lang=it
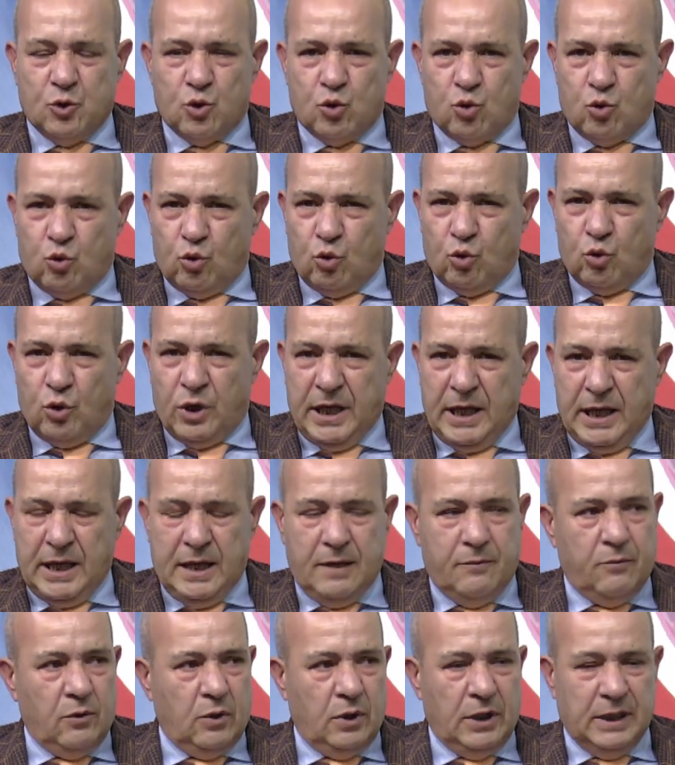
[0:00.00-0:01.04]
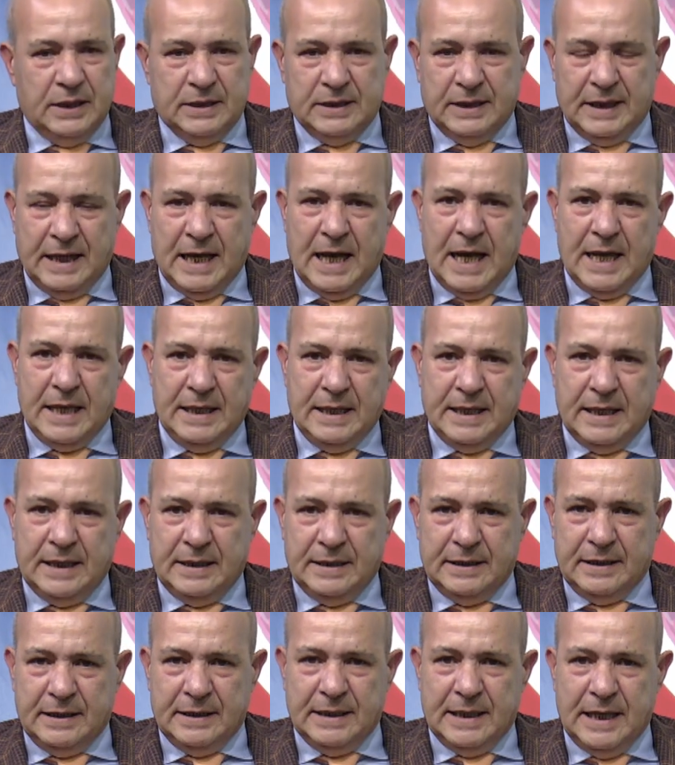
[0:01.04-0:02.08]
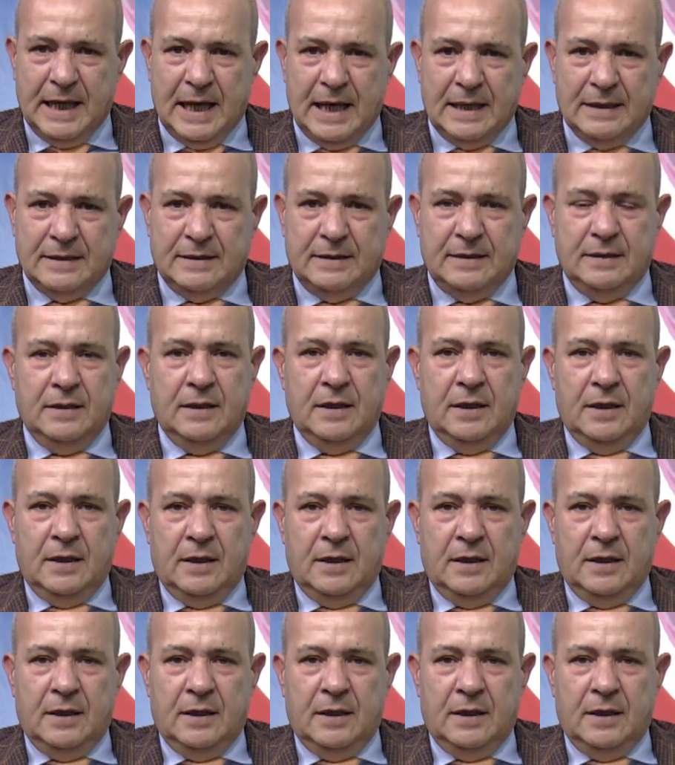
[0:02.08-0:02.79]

stucchevole tra i candidati